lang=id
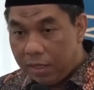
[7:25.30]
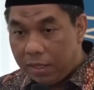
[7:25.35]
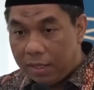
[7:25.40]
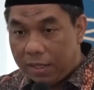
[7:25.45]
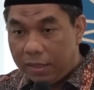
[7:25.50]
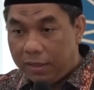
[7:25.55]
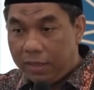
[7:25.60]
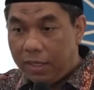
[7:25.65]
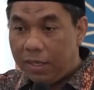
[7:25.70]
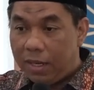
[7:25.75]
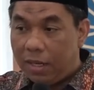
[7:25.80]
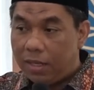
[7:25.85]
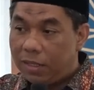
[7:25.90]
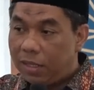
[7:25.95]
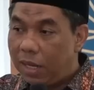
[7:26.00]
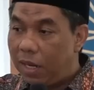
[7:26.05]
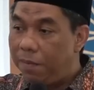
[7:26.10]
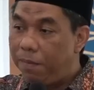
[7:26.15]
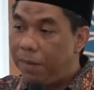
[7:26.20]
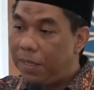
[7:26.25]
Ketika
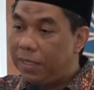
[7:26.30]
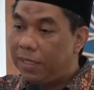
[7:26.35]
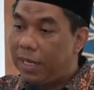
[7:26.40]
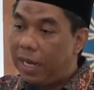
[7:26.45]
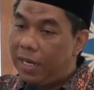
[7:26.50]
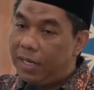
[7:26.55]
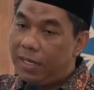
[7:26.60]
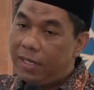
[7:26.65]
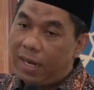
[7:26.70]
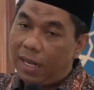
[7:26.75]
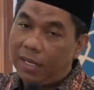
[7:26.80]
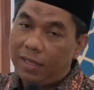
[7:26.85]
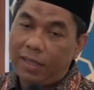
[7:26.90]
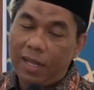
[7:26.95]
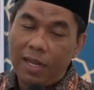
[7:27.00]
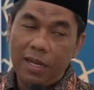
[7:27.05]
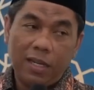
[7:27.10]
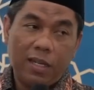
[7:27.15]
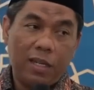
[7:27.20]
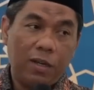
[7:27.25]
sahabat Said
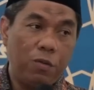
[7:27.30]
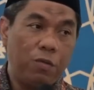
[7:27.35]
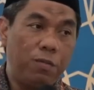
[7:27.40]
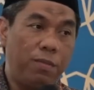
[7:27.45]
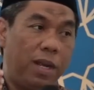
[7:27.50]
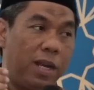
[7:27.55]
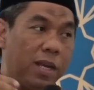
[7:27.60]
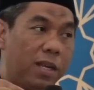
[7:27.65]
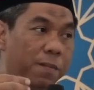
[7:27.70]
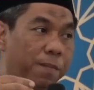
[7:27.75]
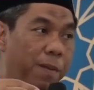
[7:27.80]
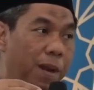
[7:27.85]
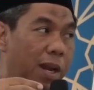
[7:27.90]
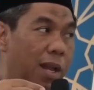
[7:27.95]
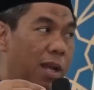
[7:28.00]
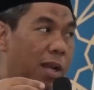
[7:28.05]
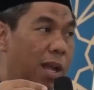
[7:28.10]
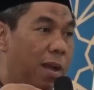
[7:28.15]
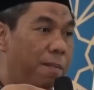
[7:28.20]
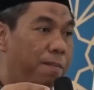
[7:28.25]
datang ke
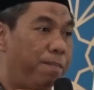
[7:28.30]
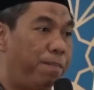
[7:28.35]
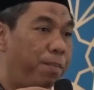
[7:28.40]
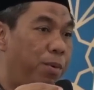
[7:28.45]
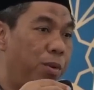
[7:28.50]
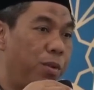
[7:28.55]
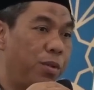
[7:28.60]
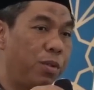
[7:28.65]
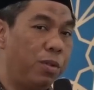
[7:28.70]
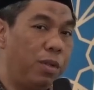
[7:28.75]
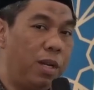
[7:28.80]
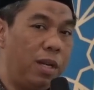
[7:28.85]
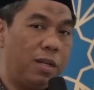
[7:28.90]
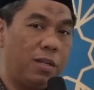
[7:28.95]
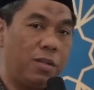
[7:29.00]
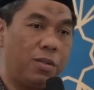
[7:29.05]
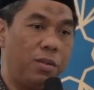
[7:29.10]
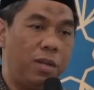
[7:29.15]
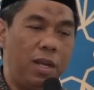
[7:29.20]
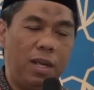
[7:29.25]
kampung,
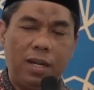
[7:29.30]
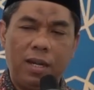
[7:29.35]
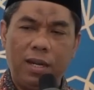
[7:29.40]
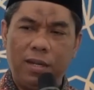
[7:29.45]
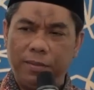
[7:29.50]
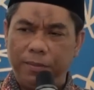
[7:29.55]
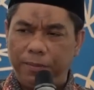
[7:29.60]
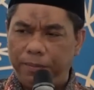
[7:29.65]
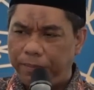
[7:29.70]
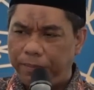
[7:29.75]
saudara-saudara,